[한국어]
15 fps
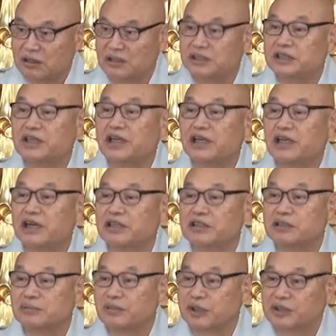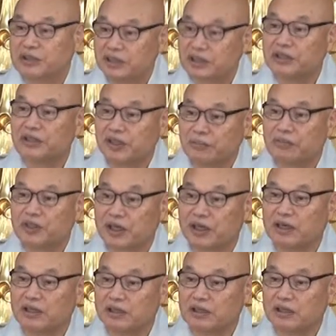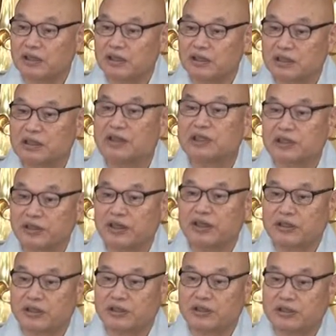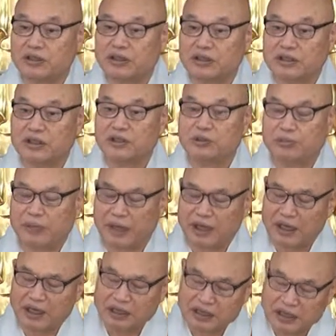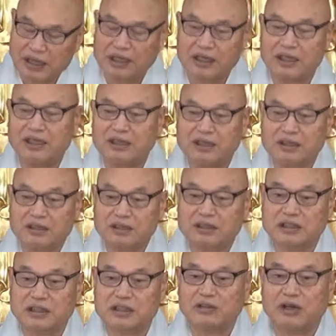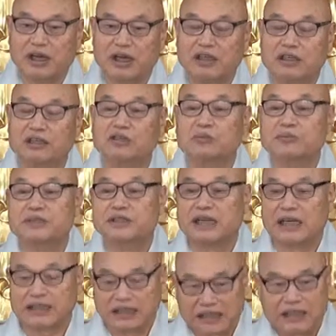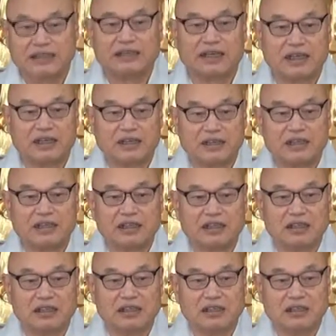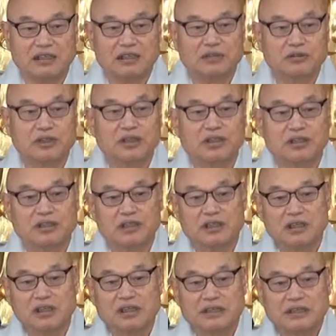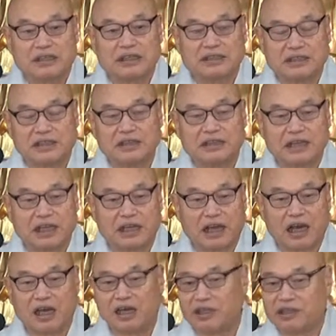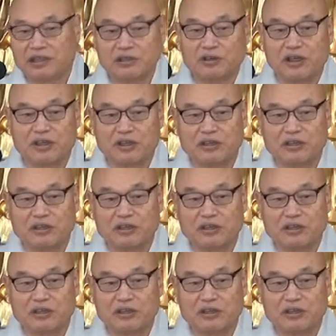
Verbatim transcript: 그 지혜가 있으면 그렇게 됩니다 어, 그렇게 돼야 돼요 그리고 매사에 그 인과가 어둡지 아니해야 돼 어. 그 우리는 자신 있게 아 인과